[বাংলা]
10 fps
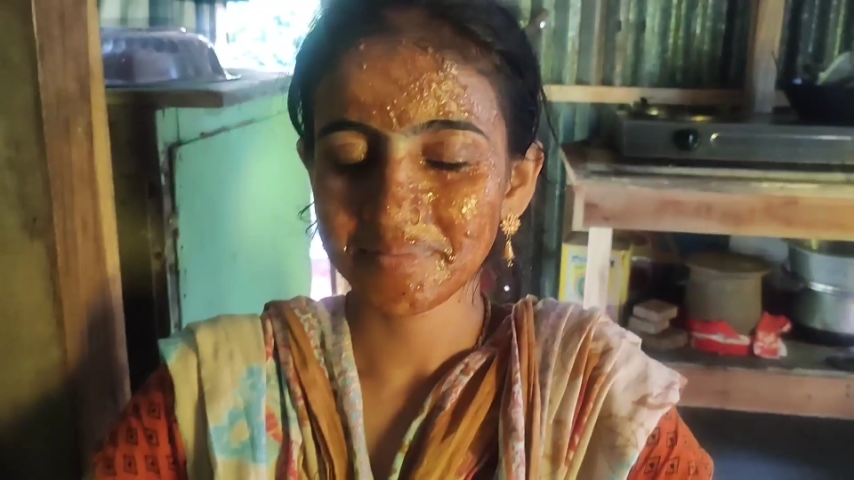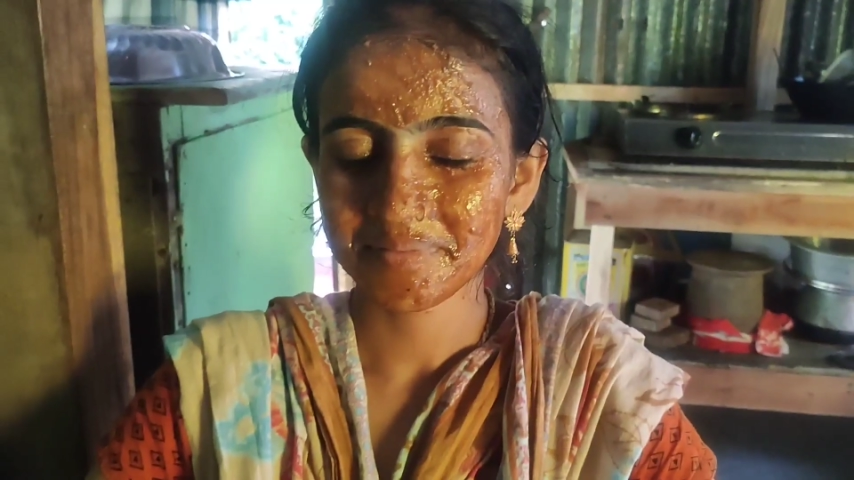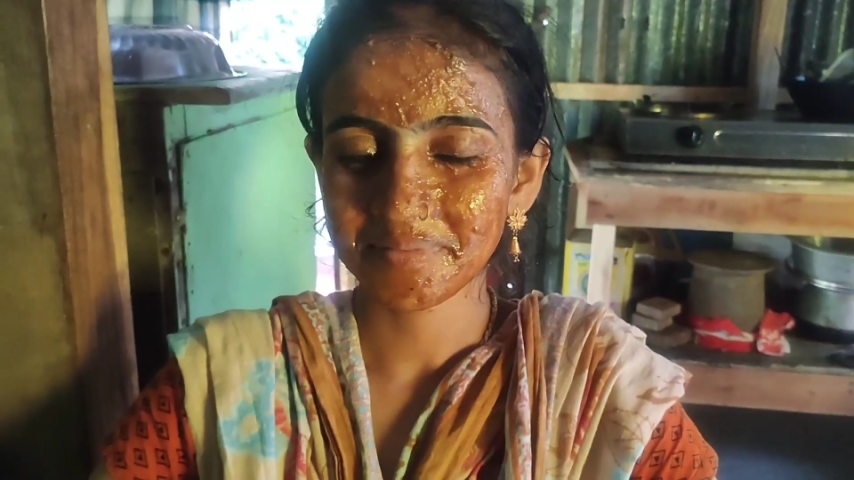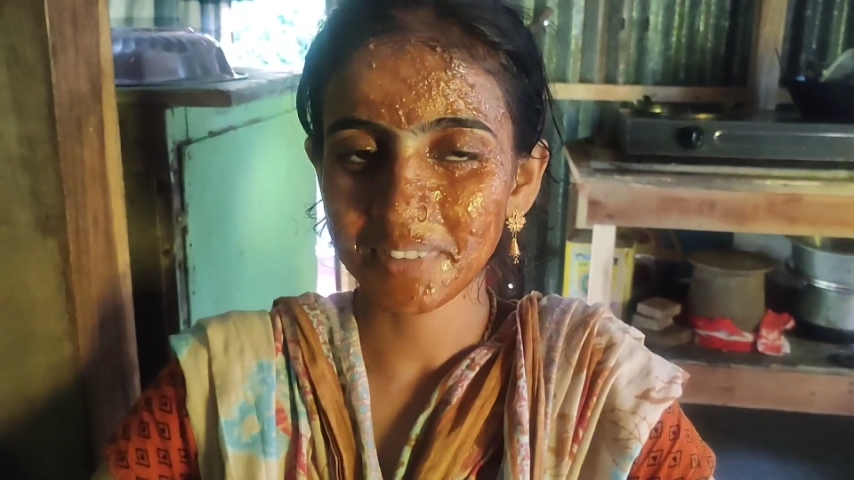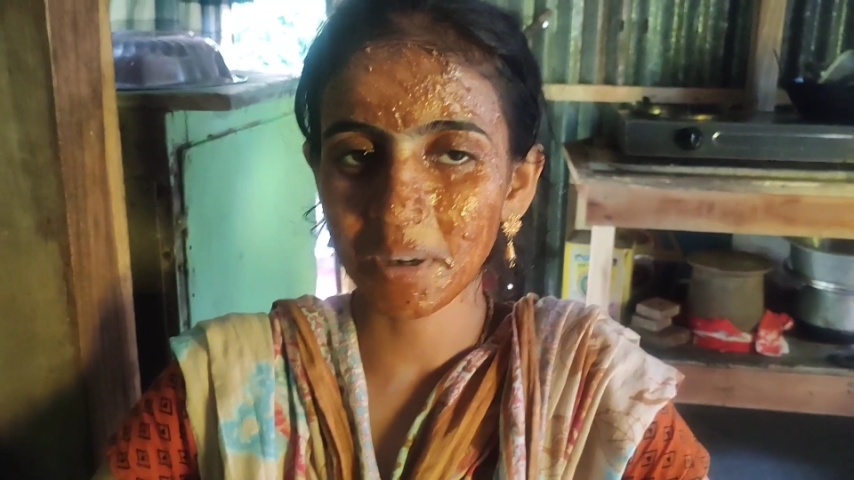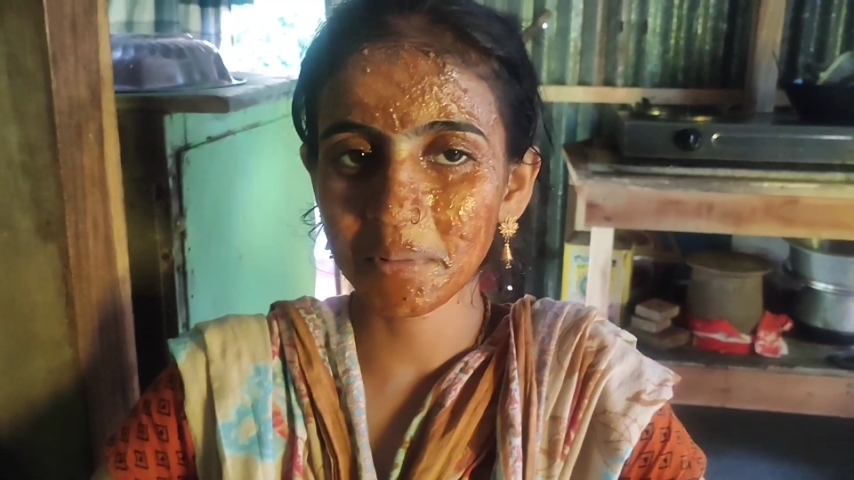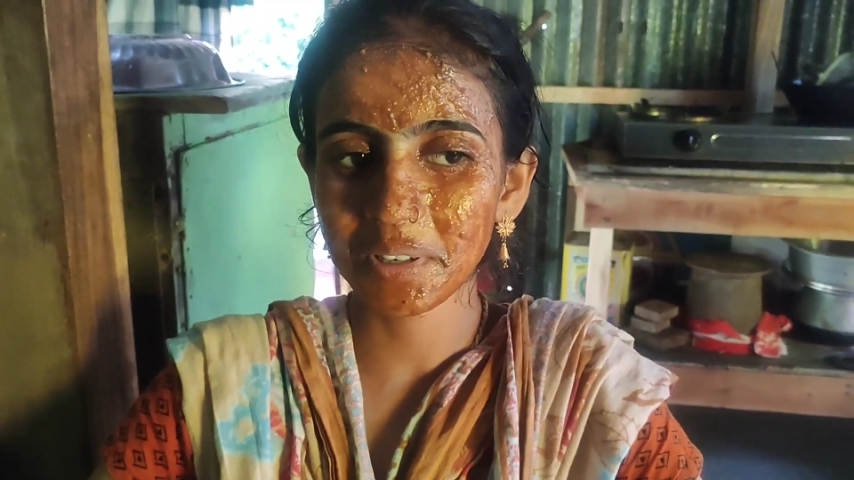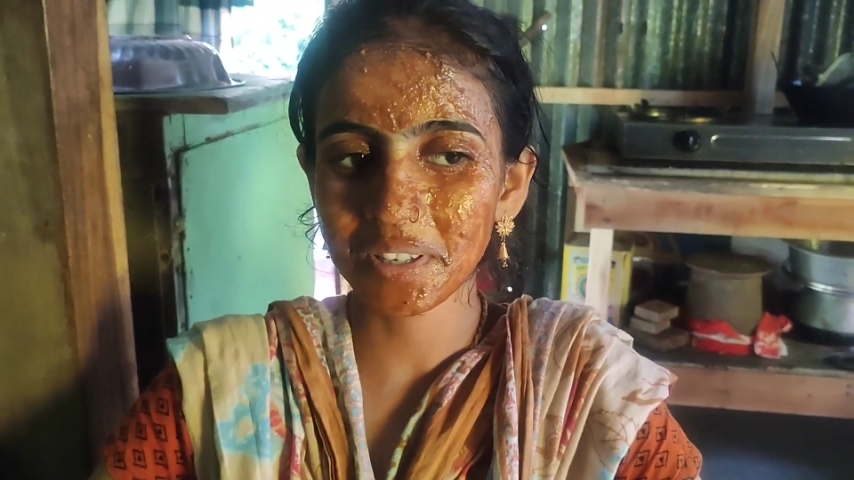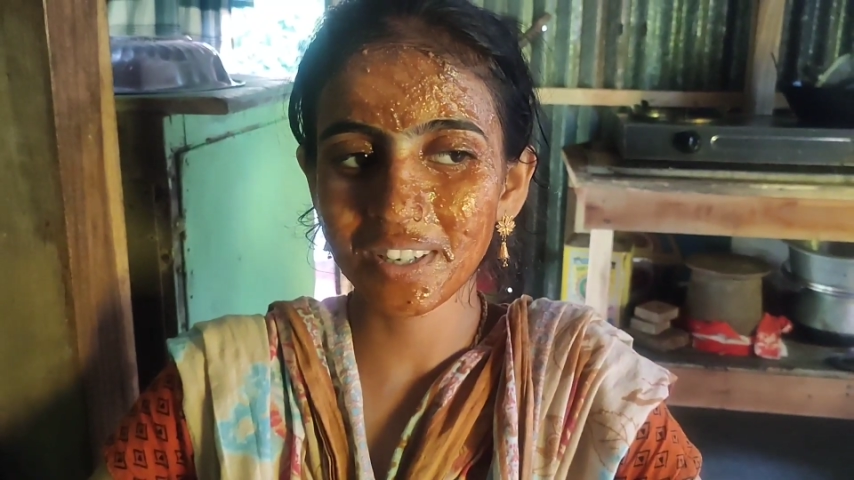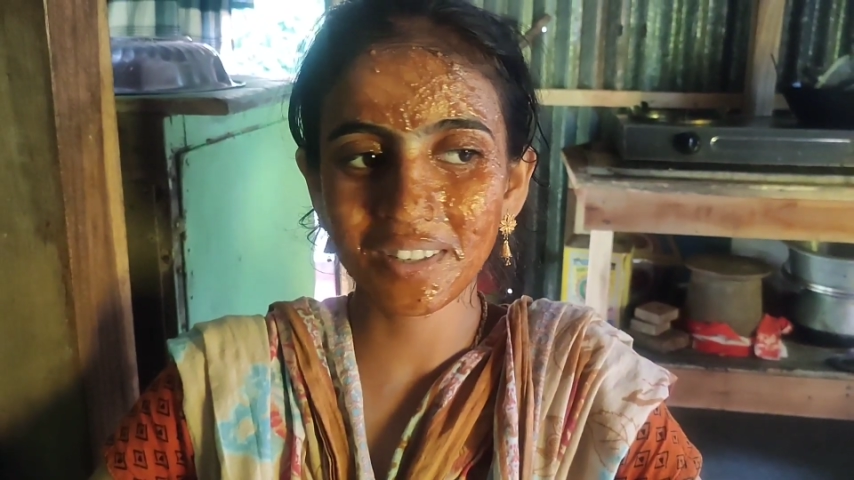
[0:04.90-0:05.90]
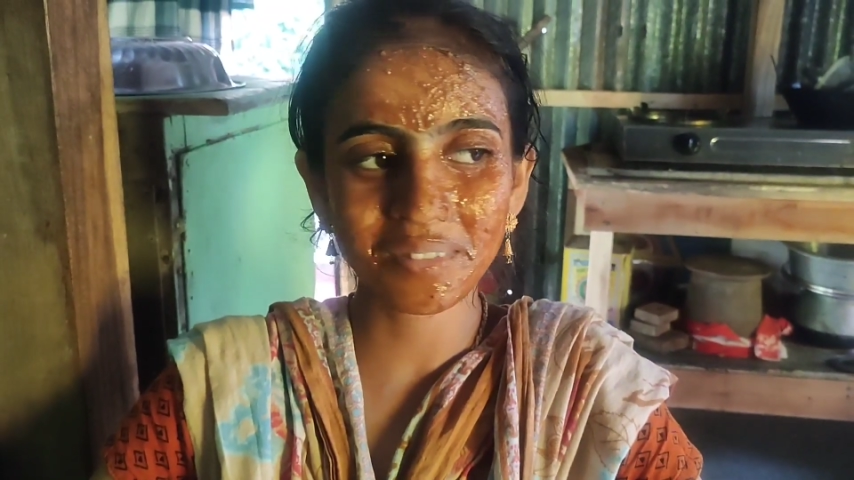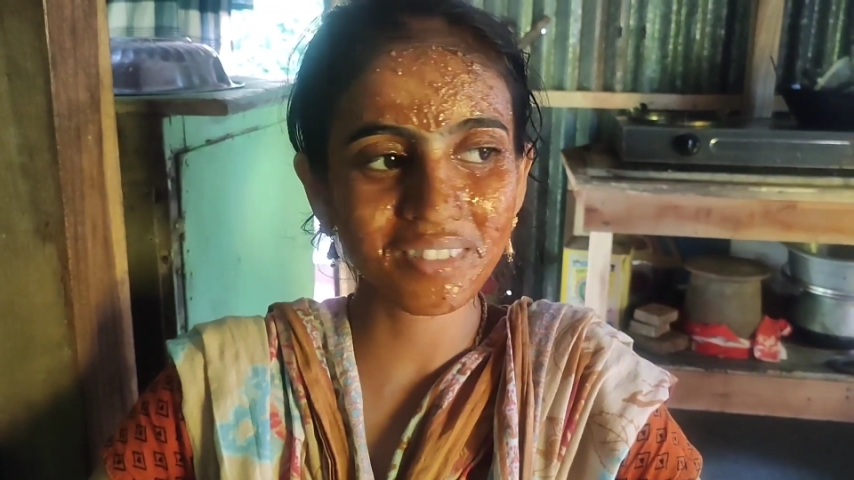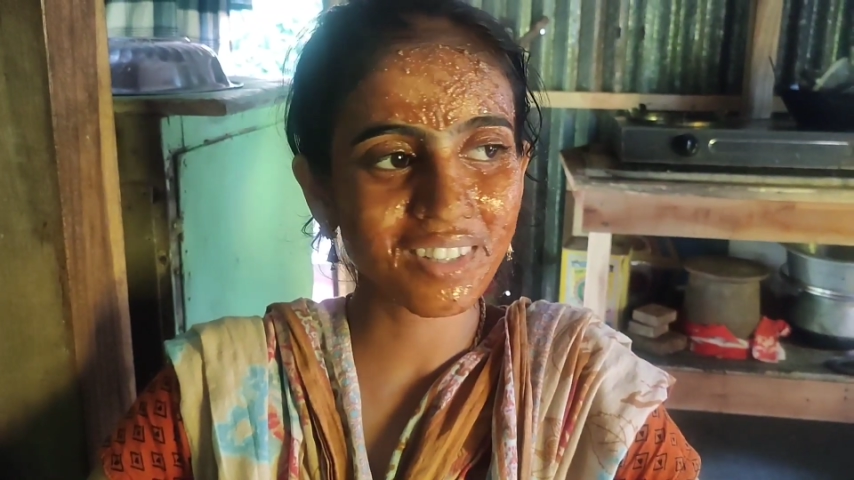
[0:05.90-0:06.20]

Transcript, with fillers: ইন্দ্রা তোমাদের জন্য নিয়ে